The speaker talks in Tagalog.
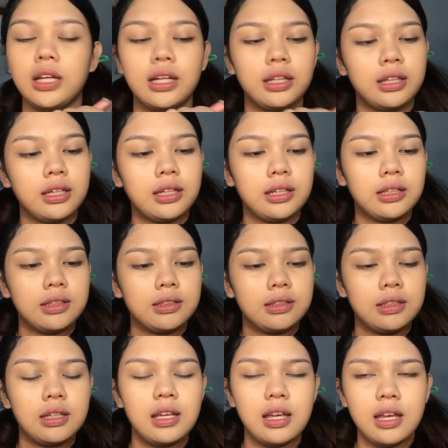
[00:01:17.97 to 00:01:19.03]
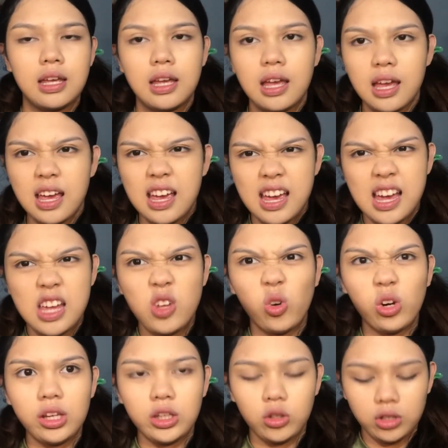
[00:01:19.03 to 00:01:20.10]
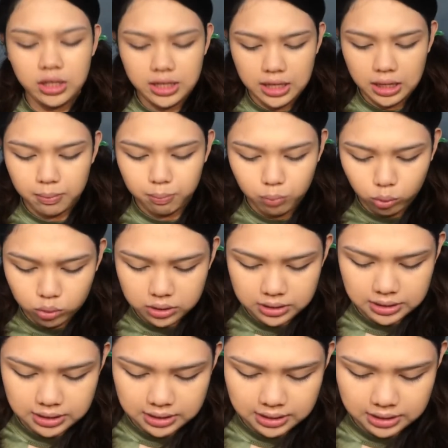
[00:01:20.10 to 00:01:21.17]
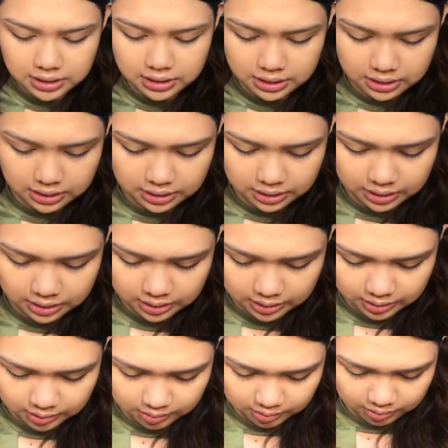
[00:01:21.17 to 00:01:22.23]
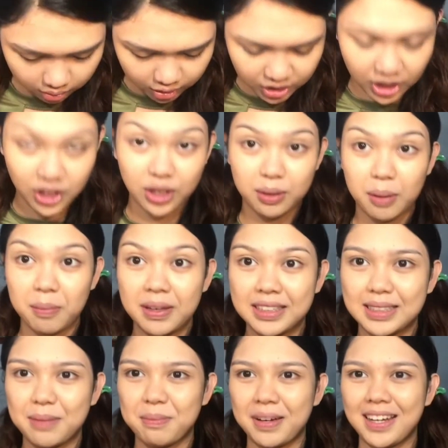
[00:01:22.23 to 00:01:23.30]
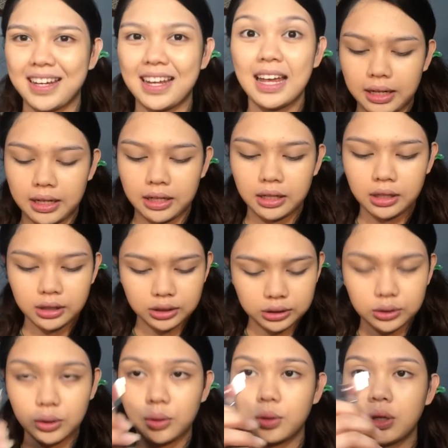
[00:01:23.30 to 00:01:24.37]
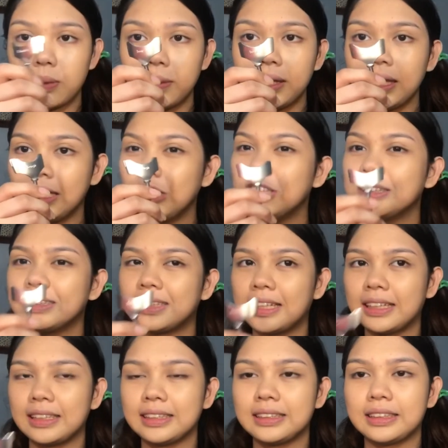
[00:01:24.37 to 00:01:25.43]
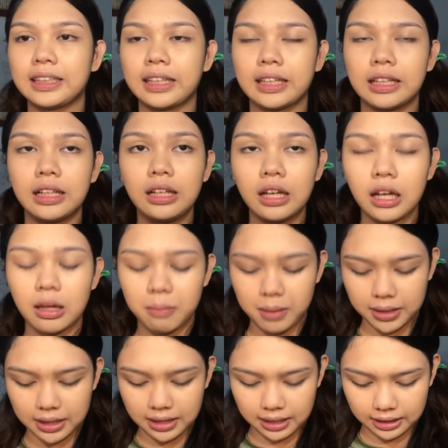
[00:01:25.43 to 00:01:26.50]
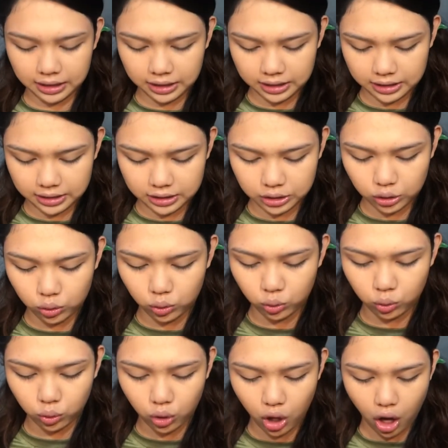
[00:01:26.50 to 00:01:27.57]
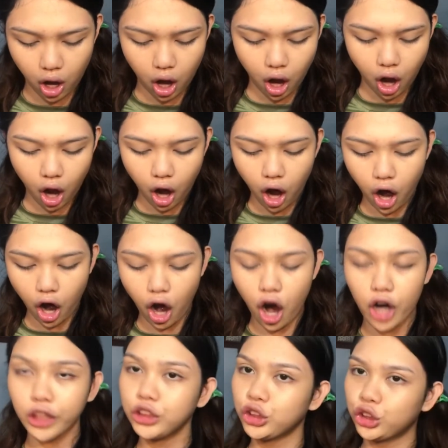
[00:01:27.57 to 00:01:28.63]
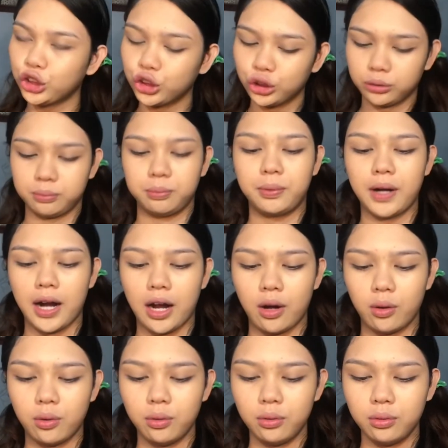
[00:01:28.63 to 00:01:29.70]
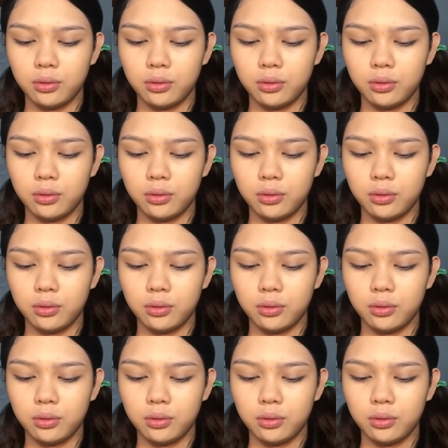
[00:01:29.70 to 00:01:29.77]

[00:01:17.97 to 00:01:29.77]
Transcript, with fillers: natin. Ayoko lang itong hirap buksan. Charot, mabilis na ba? So, gamit natin yung stencil. Gamitin natin is yung arch brow